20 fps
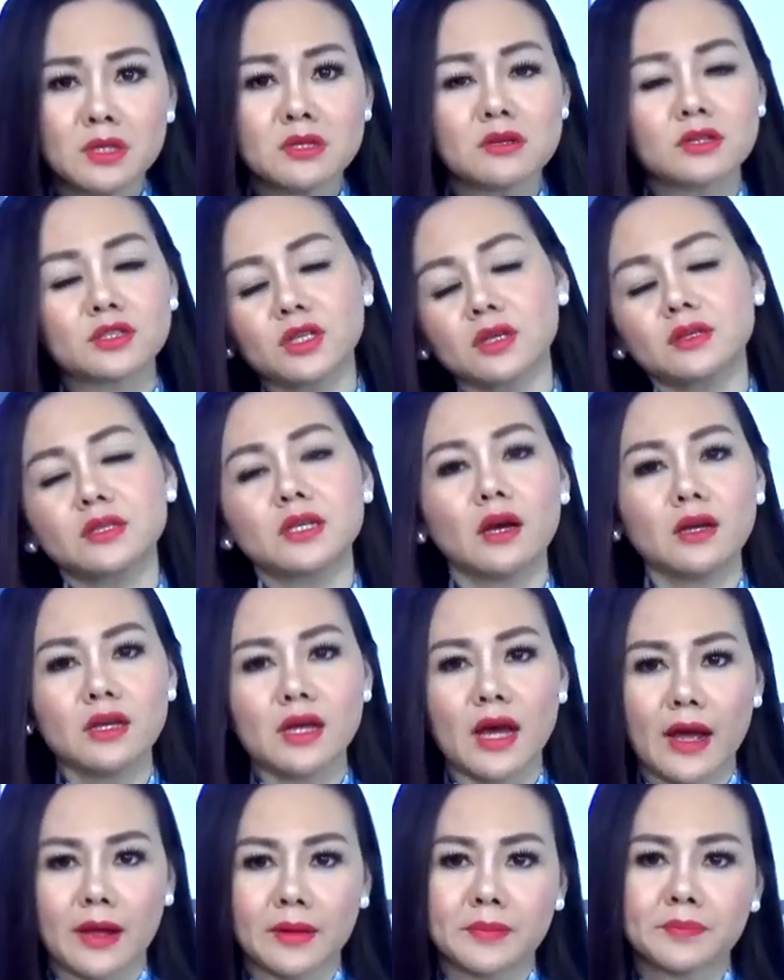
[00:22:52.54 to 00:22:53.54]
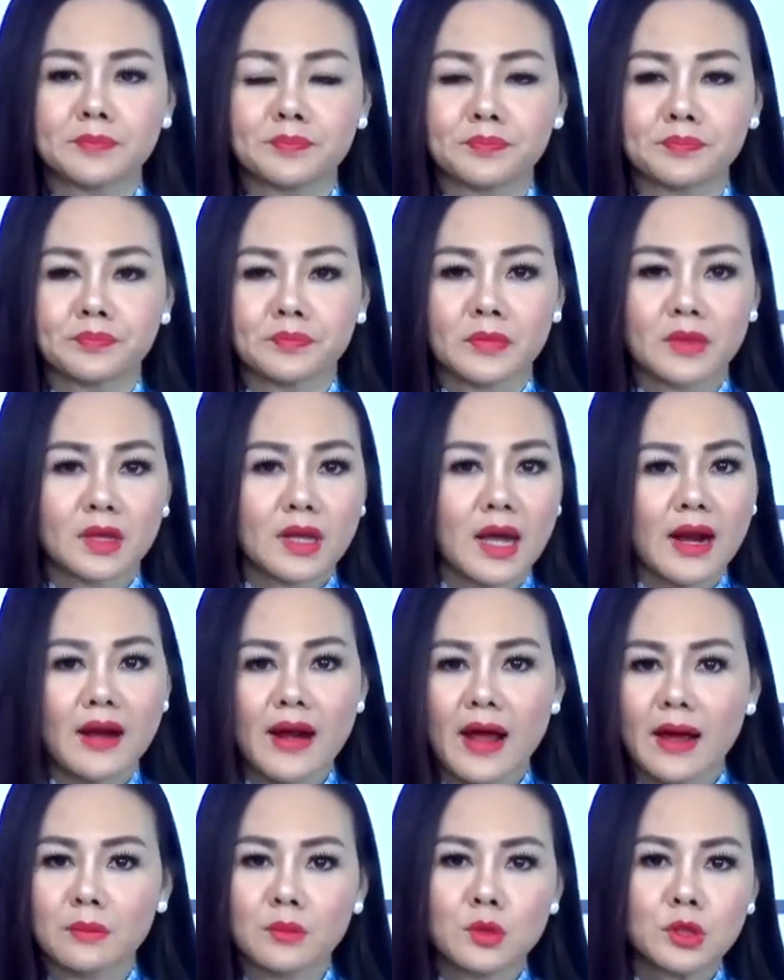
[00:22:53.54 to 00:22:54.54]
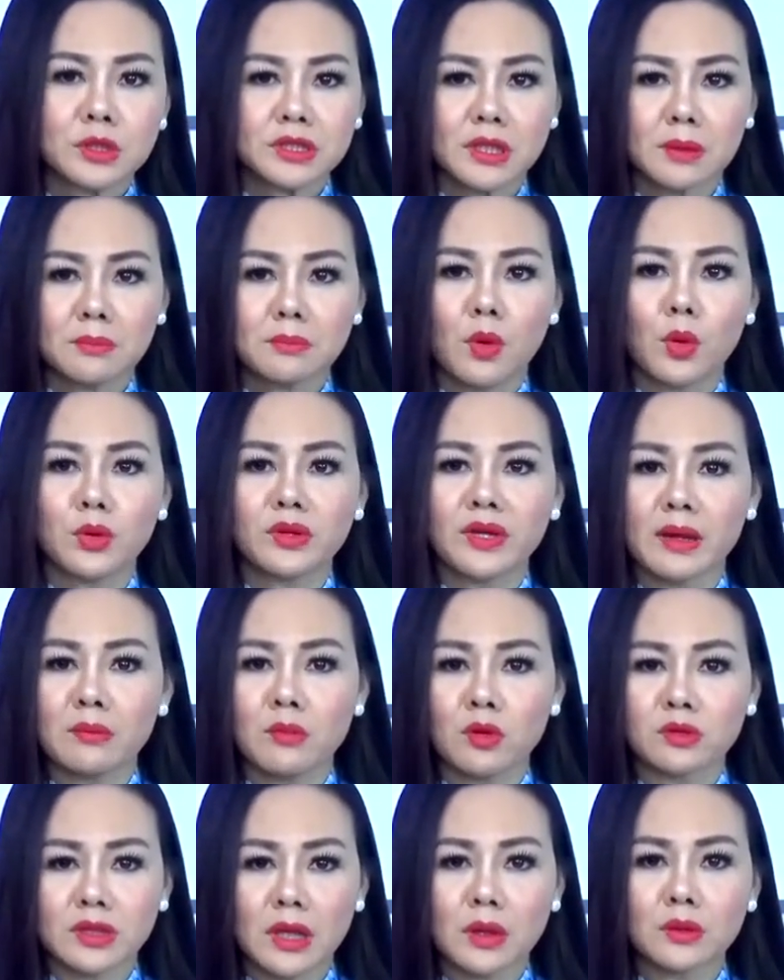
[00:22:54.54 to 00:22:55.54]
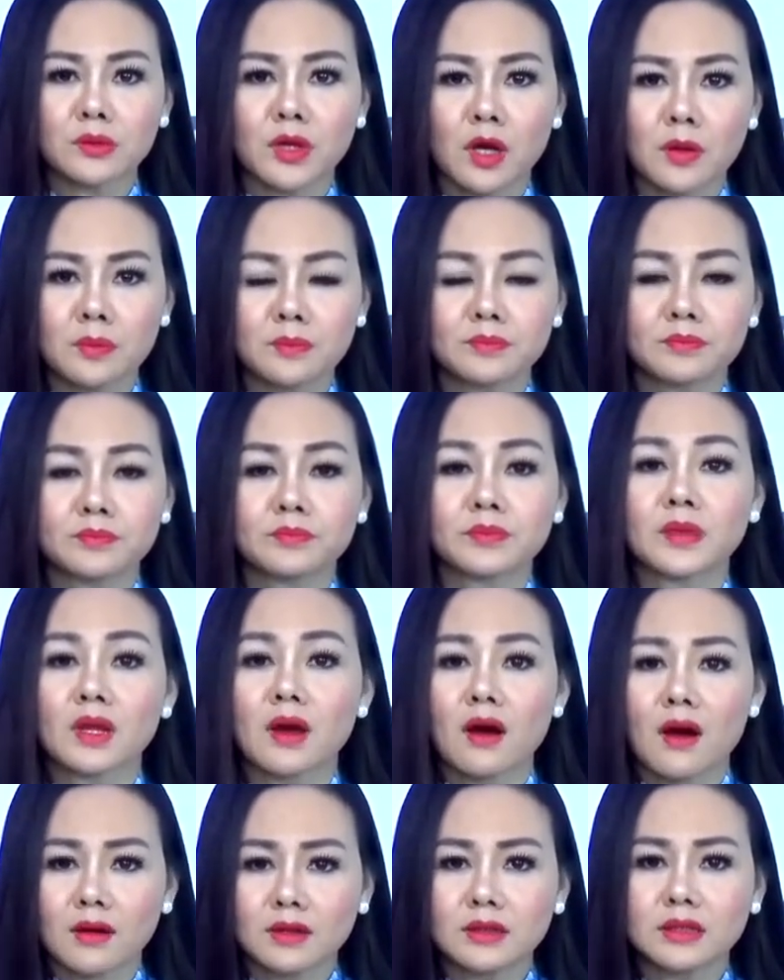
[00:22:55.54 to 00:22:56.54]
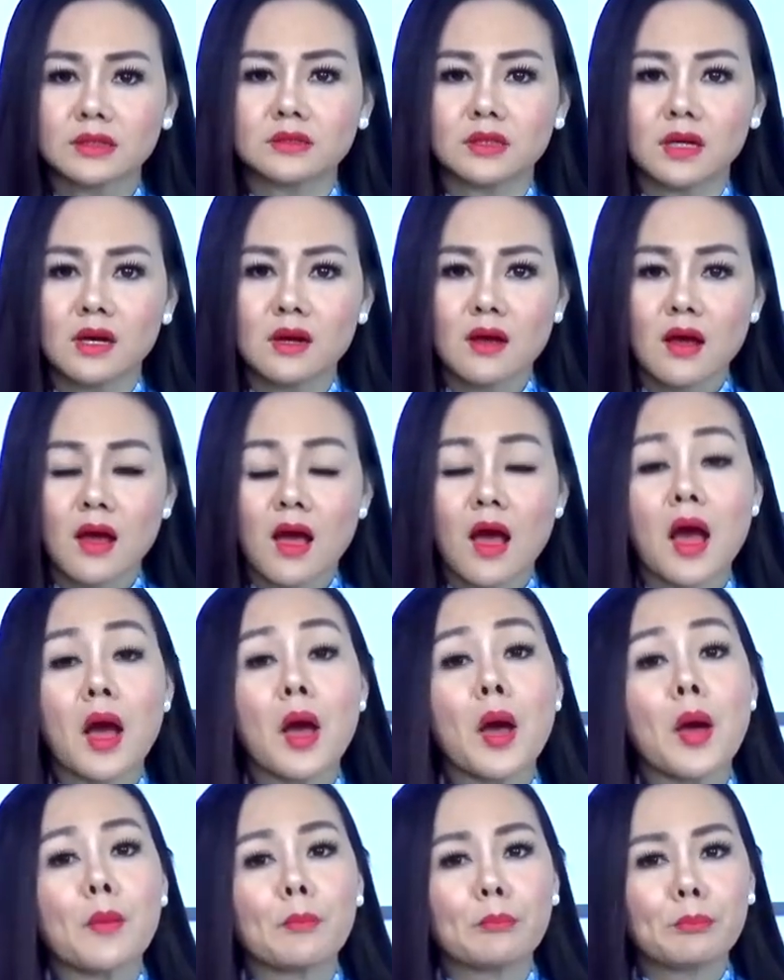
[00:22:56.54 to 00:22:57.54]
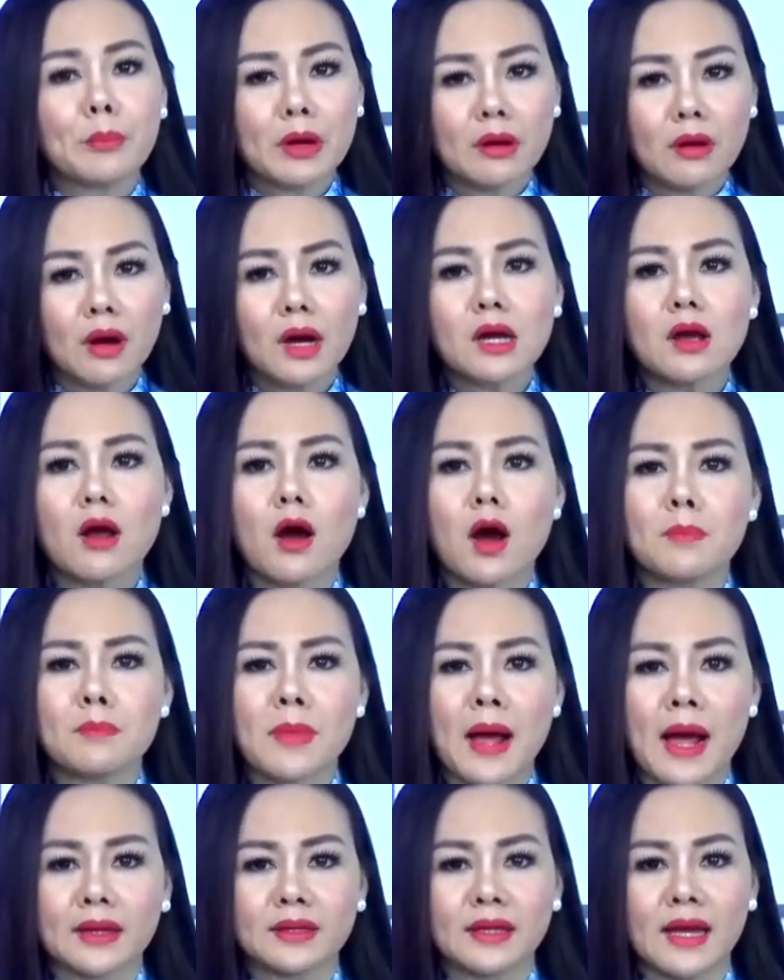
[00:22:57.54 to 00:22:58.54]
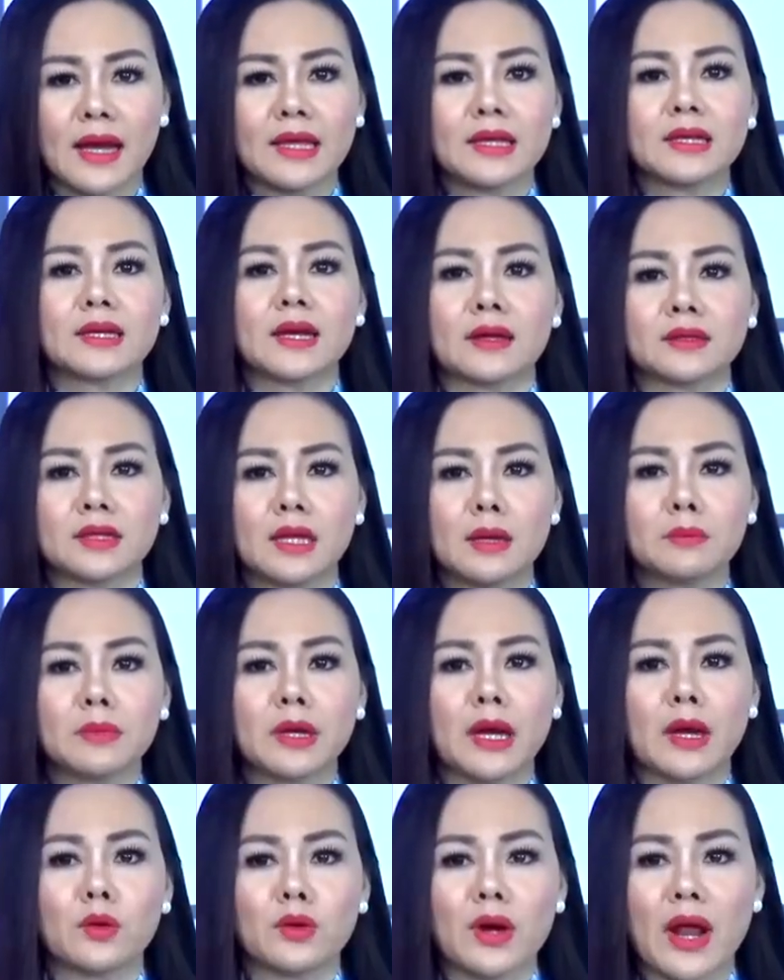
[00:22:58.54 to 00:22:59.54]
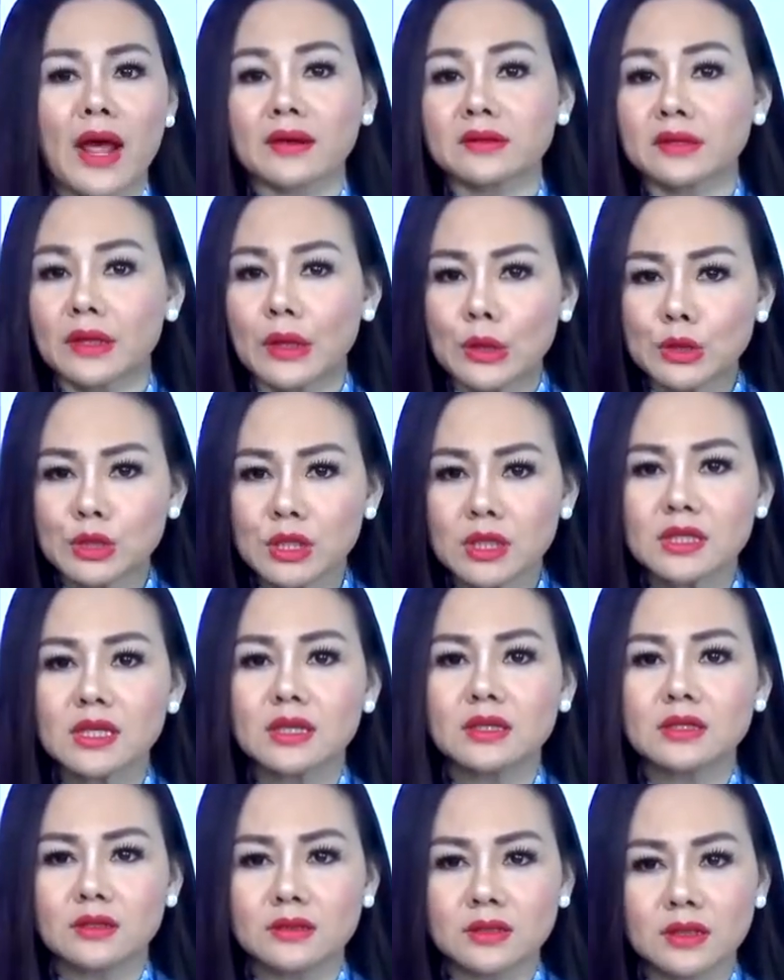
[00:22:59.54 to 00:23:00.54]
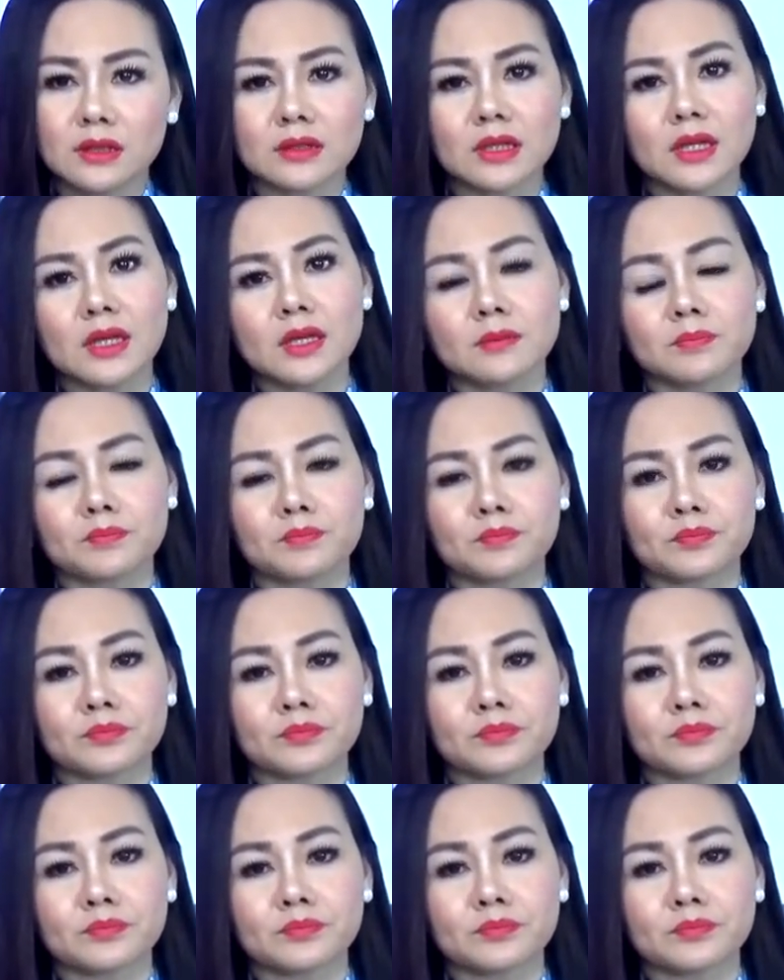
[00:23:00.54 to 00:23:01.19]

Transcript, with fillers: được rất giới hạn. Khả năng mua sắm mỗi ngày một teo tóp. Hơn nữa, bữa cơm hàng ngày càng thêm nghèo nàn, thiếu chất dinh dưỡng cần thiết.